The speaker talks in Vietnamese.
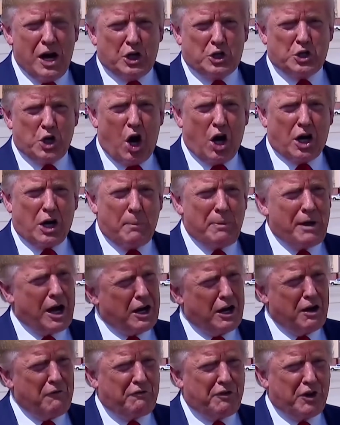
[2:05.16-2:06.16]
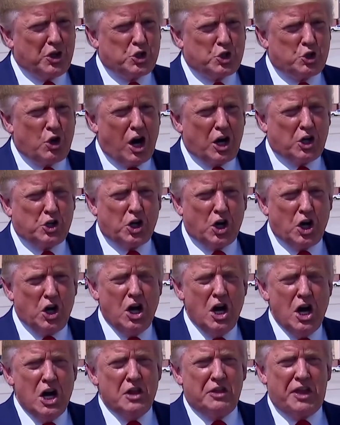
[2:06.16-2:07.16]
tôi không bao giờ để điều
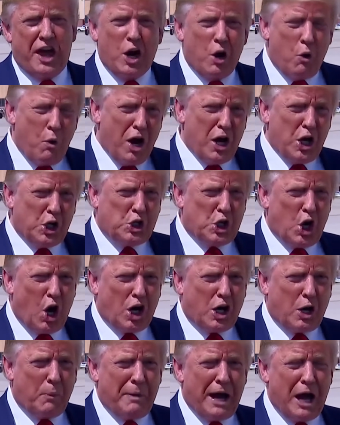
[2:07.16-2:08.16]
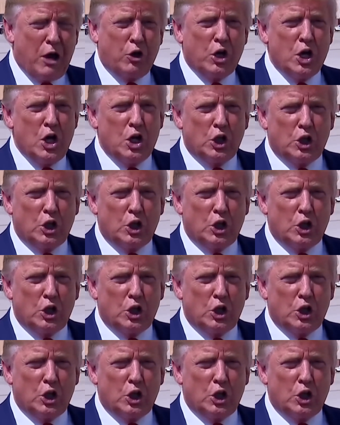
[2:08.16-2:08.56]
đó xảy ra bà